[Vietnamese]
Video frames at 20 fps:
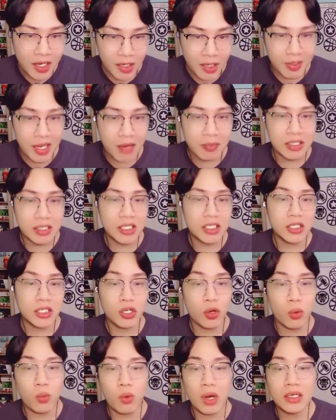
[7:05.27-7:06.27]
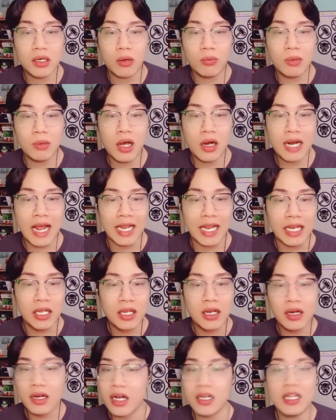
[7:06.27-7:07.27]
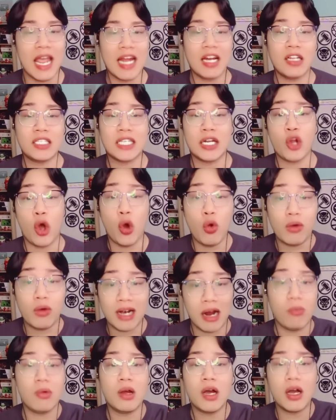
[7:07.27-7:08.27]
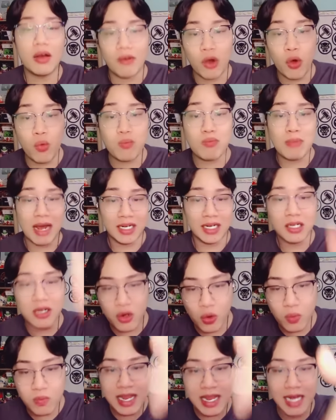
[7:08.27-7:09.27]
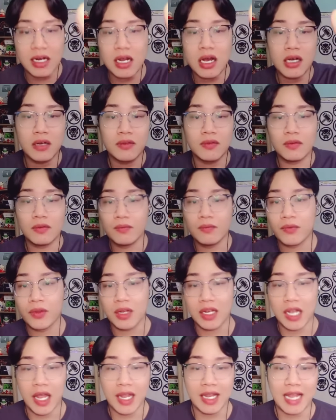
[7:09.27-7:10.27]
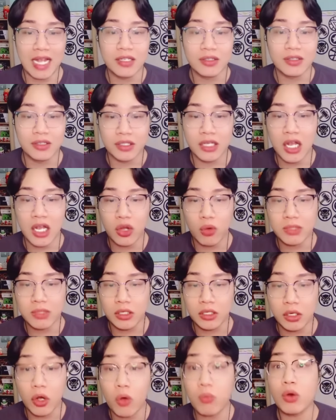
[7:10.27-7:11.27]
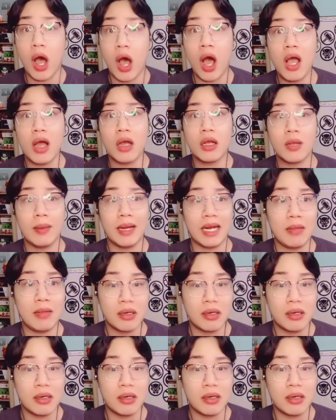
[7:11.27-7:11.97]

thì bây giờ mình sẽ sử dụng quả hư không lớn này đơn giản nó sẽ nổ rộng hơn và hút mạnh hơn hút nhanh hơn kể cả người chơi cũng sẽ được hút đó các bạn thấy